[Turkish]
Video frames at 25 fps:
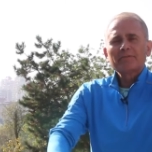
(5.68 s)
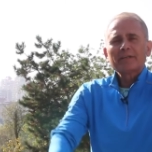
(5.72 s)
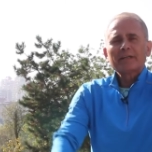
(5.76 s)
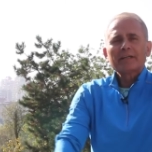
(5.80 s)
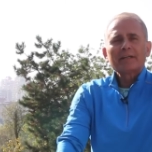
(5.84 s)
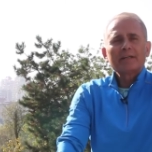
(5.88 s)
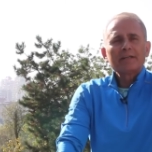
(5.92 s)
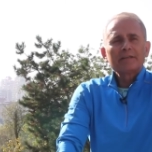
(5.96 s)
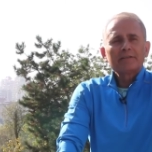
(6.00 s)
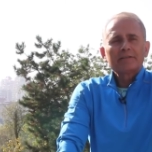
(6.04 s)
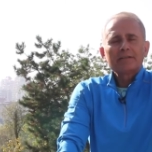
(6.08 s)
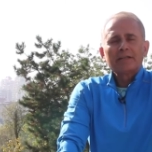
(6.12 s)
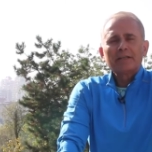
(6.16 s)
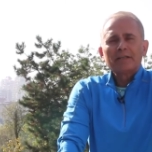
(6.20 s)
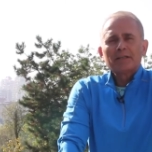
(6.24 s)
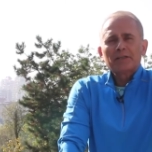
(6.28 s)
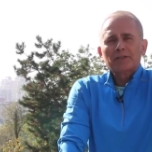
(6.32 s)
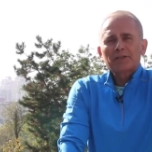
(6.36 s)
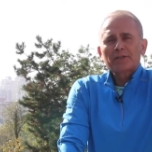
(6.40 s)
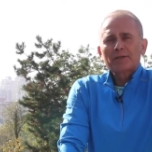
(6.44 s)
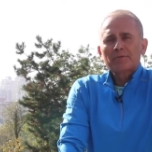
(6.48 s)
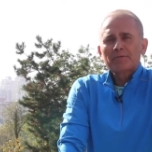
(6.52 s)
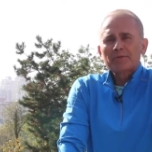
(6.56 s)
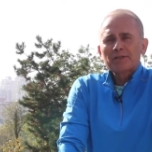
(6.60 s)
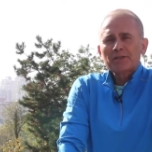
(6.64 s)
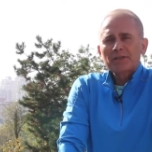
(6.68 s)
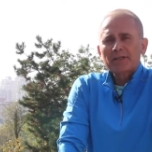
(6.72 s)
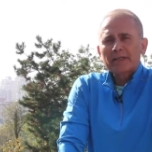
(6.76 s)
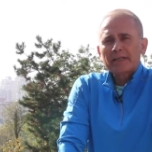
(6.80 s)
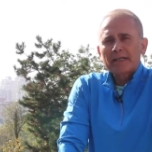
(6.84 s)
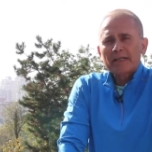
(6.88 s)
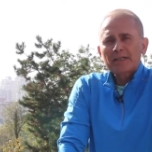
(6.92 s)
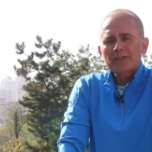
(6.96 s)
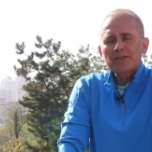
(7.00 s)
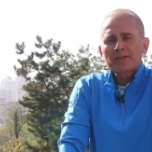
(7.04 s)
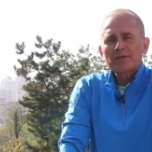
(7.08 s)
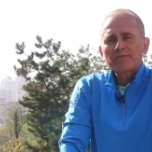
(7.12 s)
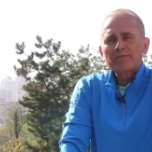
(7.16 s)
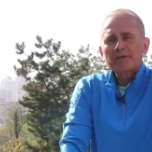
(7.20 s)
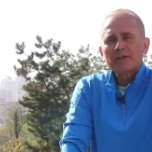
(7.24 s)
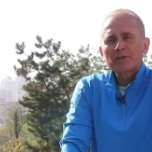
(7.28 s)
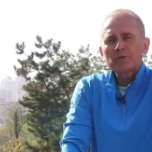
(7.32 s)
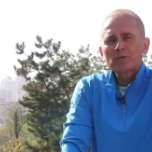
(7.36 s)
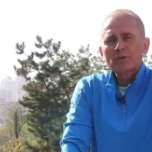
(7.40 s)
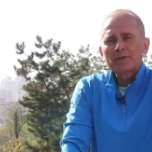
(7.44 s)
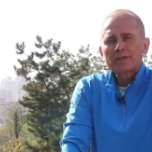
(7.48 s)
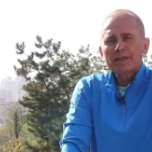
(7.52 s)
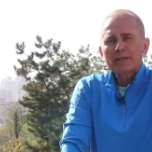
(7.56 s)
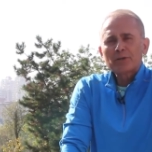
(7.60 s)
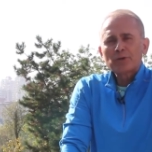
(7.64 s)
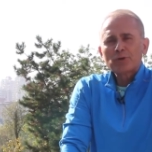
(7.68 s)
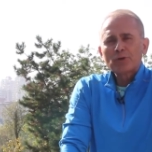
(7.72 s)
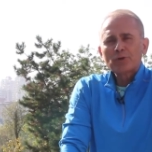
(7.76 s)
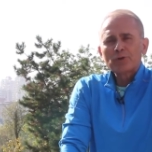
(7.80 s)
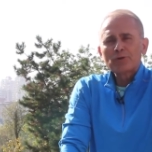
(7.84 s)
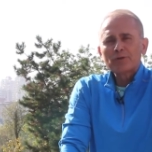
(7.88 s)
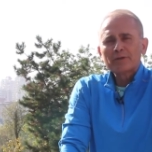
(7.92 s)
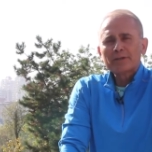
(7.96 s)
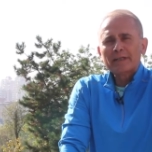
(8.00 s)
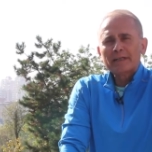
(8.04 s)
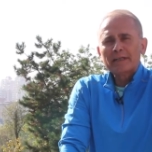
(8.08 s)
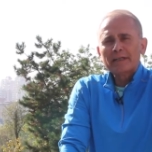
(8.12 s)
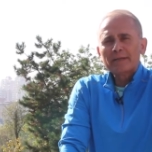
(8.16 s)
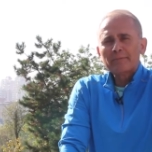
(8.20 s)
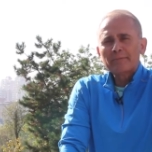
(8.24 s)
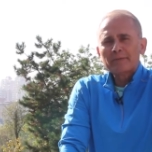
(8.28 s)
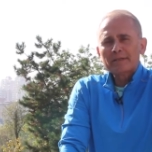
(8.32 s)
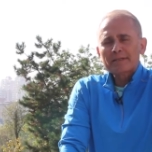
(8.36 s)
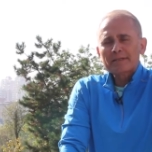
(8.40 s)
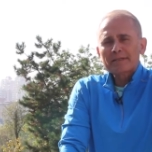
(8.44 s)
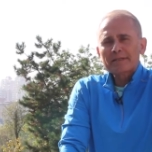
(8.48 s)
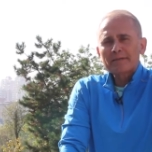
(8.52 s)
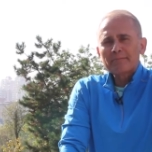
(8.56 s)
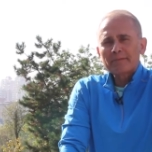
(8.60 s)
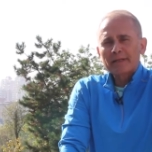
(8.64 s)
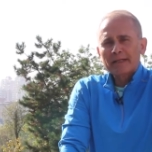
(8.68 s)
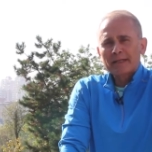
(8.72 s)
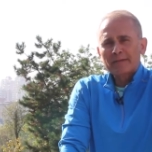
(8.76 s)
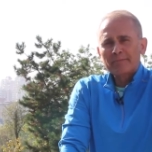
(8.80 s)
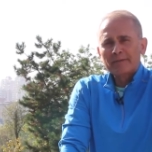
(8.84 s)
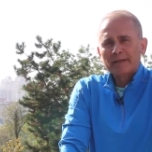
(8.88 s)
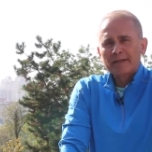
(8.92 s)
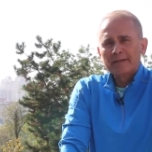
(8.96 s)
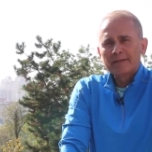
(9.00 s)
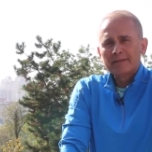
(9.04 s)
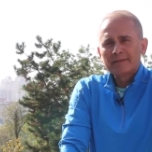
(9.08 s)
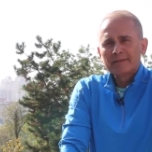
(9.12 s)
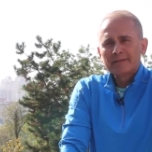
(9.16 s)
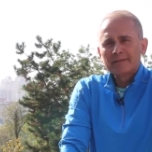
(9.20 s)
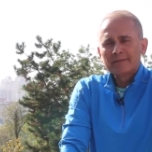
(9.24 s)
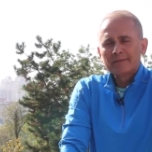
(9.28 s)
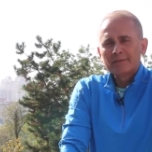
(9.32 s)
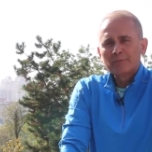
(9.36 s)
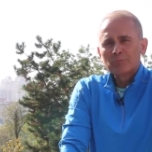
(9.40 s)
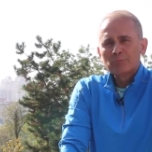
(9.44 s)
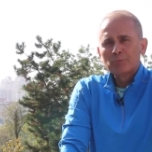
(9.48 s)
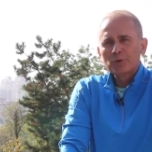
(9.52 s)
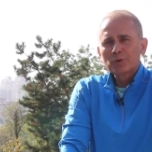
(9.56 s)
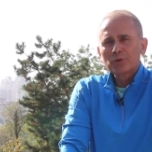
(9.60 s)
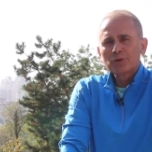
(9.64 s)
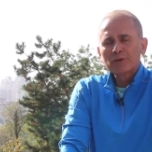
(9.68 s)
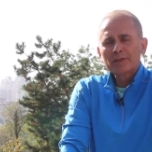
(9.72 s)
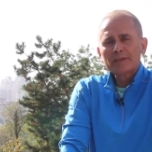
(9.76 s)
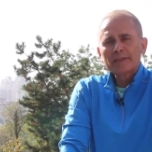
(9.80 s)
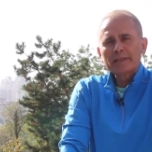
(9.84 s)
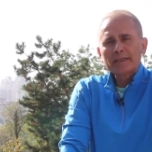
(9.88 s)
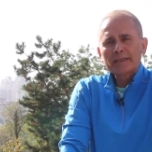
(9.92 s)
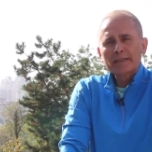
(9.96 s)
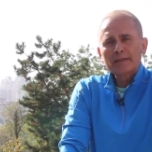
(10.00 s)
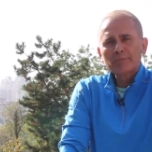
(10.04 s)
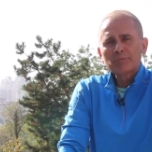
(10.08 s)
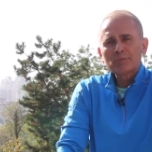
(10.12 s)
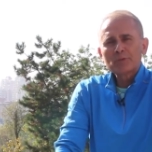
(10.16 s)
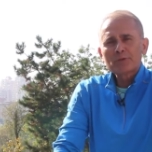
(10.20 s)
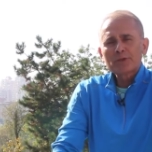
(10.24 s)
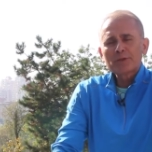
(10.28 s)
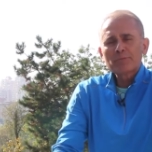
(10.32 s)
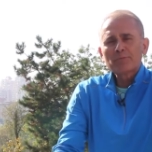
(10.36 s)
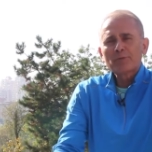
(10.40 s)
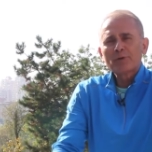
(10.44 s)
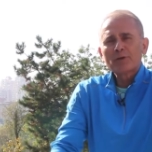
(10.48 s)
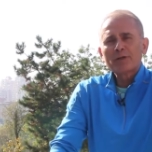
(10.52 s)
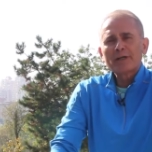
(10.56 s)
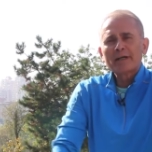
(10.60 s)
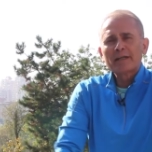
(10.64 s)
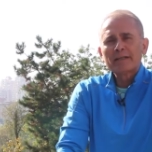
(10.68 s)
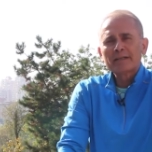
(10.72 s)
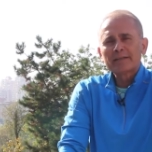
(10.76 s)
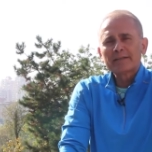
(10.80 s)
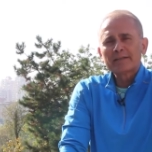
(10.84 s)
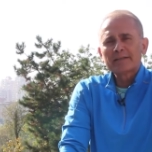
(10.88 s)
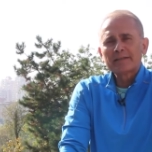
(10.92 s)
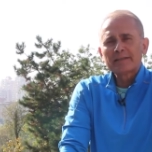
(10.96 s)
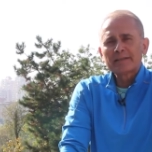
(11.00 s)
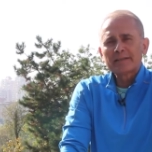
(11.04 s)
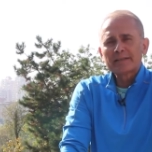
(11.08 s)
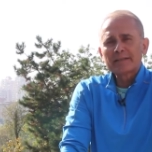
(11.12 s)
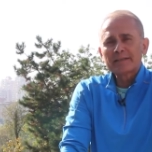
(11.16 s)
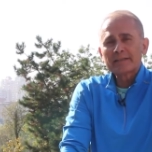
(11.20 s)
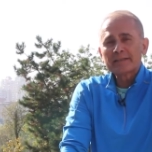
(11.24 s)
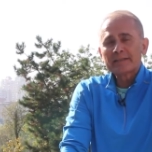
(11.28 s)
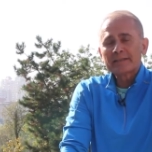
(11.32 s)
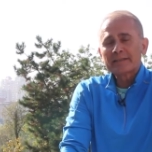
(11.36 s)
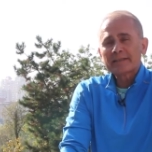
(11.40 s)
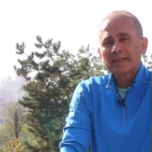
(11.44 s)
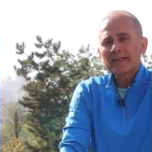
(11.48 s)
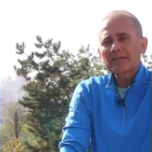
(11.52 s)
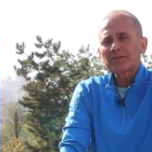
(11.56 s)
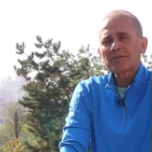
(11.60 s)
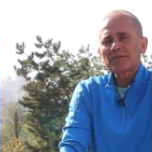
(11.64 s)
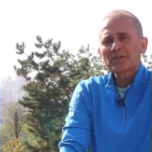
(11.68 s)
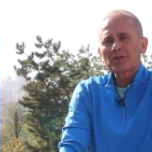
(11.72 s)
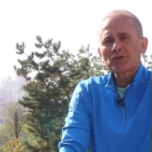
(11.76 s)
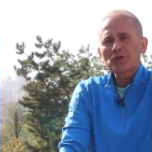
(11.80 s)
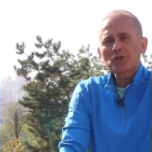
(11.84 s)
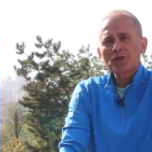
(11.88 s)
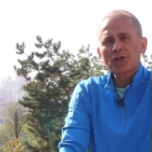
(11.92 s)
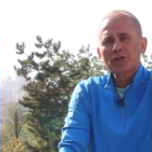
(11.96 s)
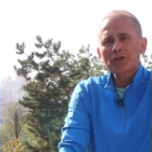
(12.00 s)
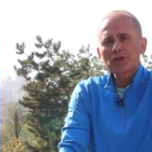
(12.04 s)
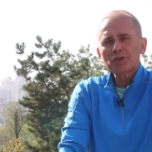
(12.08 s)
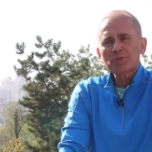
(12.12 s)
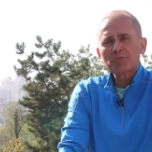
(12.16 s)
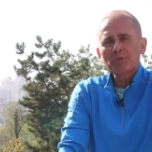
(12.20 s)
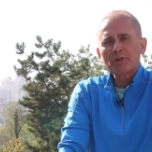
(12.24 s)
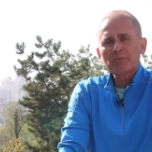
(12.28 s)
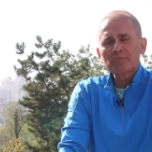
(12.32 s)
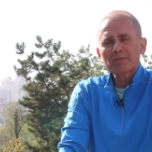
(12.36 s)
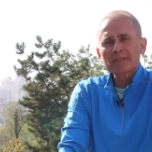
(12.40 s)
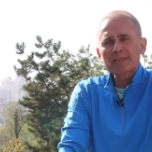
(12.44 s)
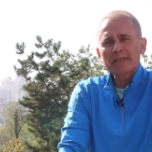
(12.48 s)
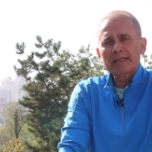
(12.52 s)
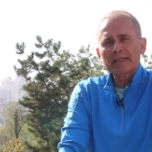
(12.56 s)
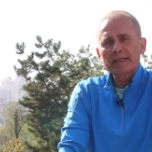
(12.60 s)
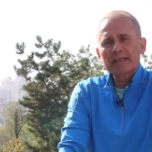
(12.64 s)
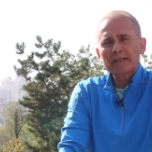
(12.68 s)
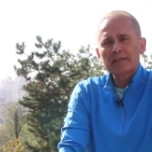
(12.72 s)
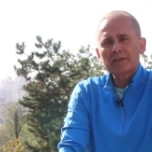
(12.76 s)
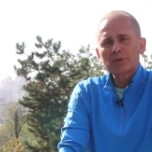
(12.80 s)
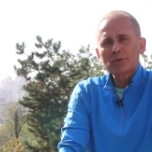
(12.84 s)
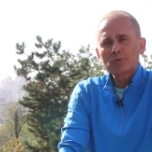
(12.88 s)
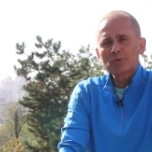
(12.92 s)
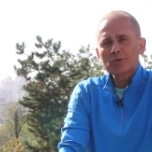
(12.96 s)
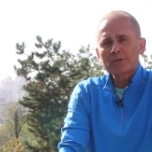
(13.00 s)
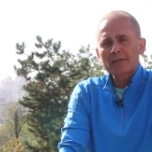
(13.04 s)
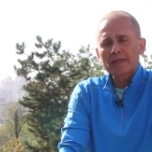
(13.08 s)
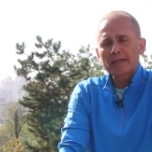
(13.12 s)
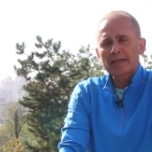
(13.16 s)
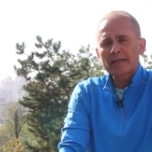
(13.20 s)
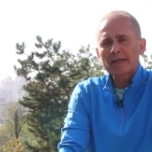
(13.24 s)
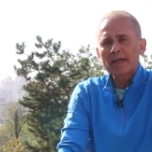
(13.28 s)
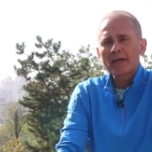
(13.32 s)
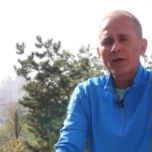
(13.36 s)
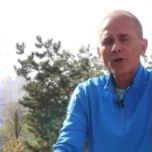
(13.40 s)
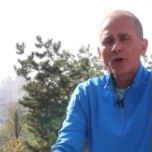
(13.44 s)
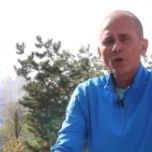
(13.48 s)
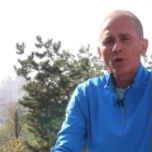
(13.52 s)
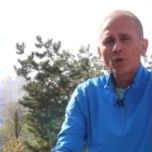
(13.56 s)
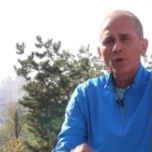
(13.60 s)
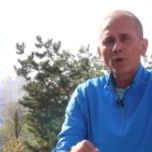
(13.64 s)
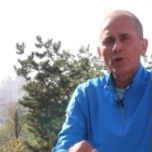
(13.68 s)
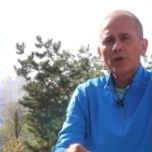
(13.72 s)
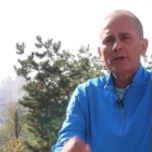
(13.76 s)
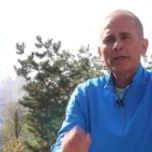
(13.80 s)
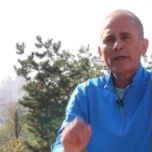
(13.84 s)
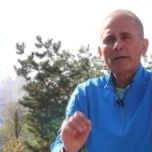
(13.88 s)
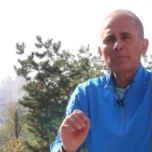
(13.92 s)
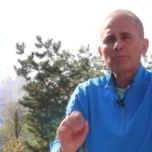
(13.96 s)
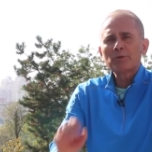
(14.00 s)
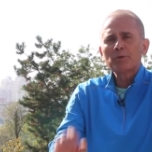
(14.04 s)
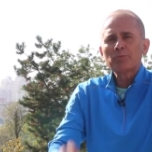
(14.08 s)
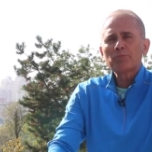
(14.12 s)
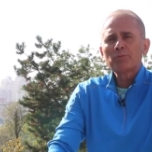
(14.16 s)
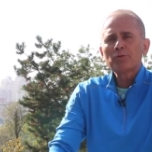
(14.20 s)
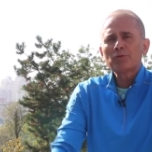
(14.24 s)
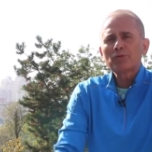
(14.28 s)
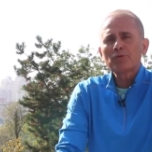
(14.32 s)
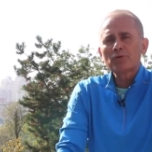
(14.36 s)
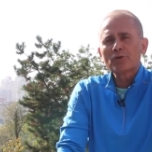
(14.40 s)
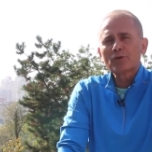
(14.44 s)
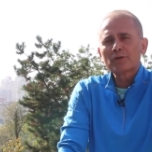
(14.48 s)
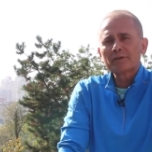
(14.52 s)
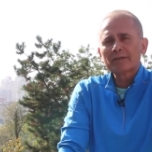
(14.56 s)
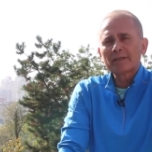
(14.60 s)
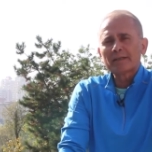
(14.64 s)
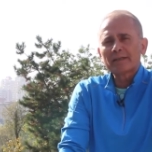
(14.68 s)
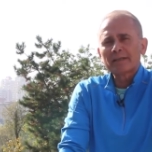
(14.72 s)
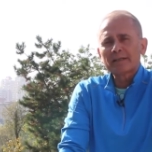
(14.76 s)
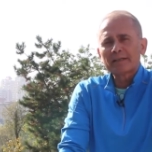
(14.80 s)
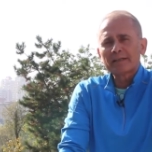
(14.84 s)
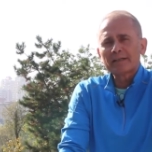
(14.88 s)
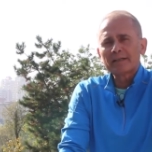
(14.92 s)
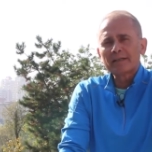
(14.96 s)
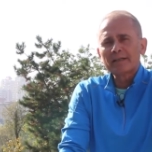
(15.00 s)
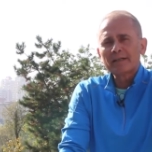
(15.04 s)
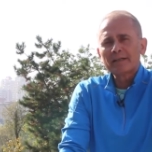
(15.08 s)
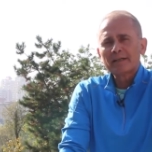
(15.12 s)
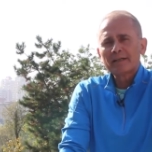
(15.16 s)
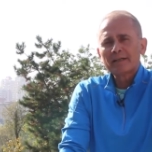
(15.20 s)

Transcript: ve kaliteli yaşam için Gençte Faktörler Gönül'den hepinize merhaba. Bugün yine bu spor aletlerinin nasıl çalışmamız gerektiği üzerine önemli püf noktalarını